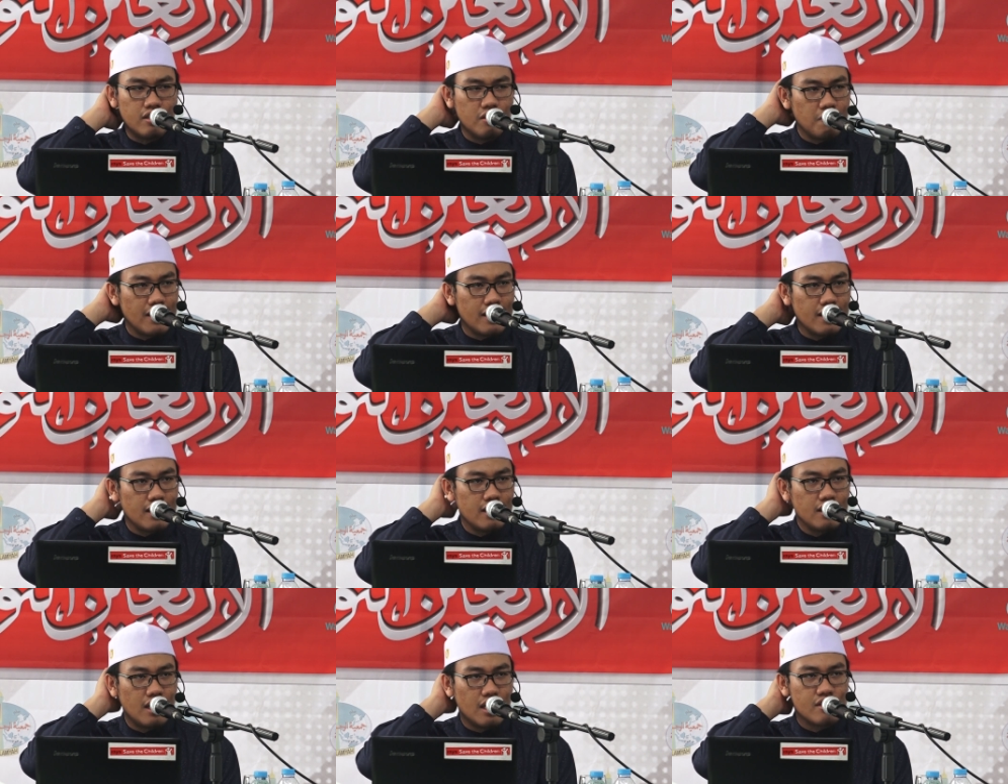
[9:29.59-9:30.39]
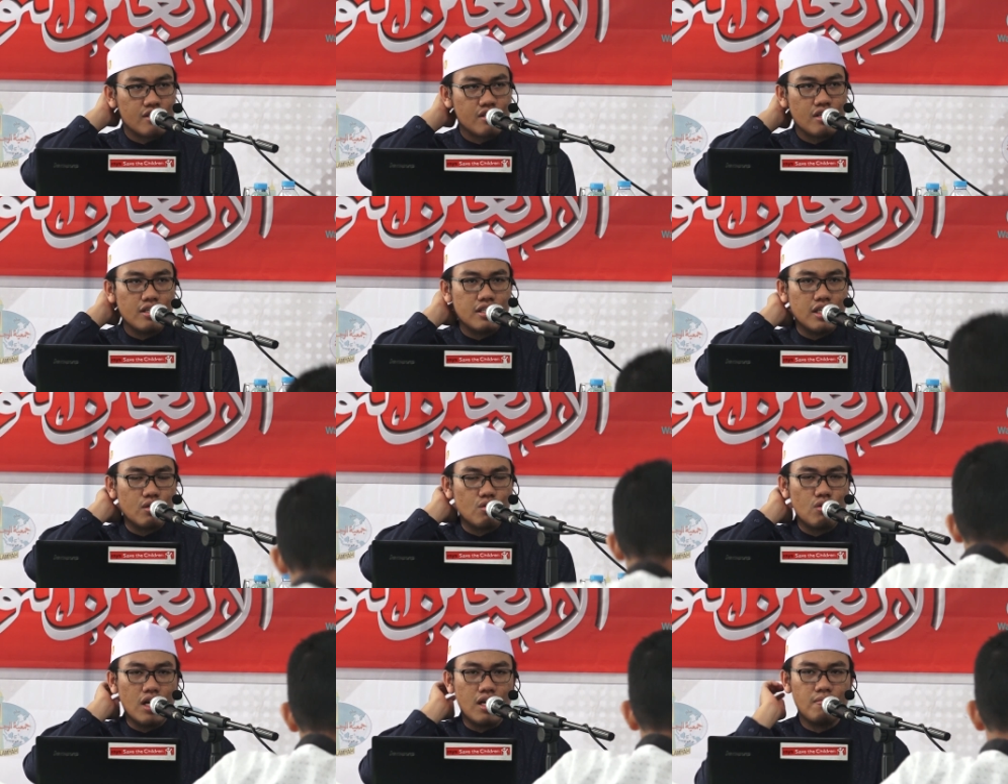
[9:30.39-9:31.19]
Itu makna
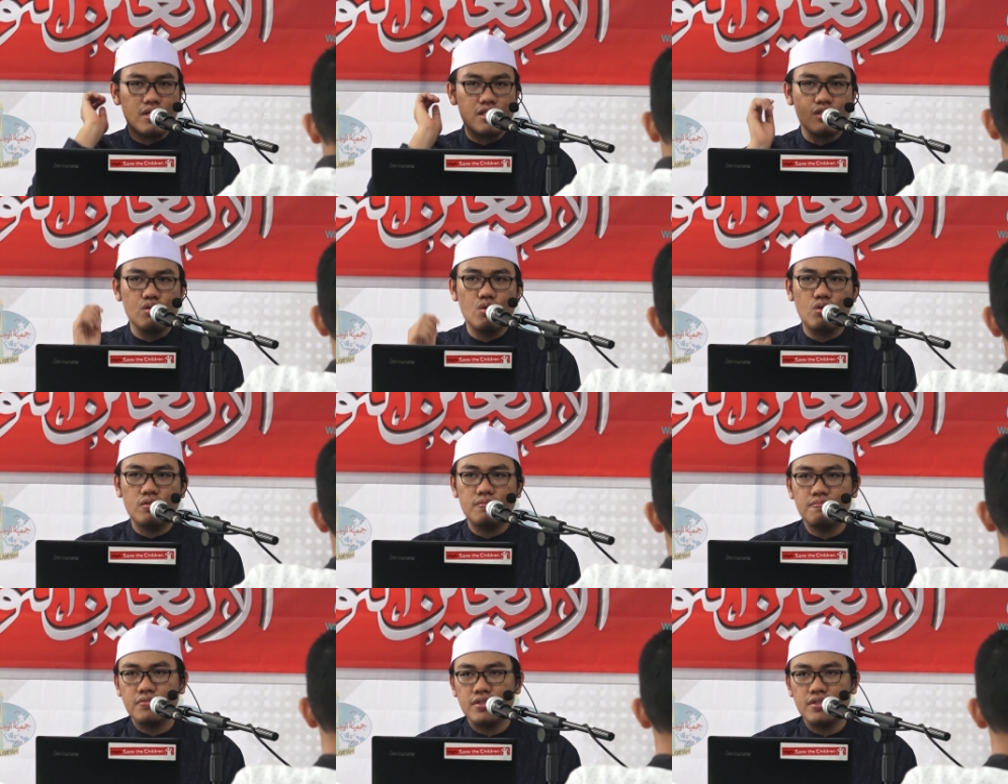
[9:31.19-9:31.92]
as-sadiqu al-masduq.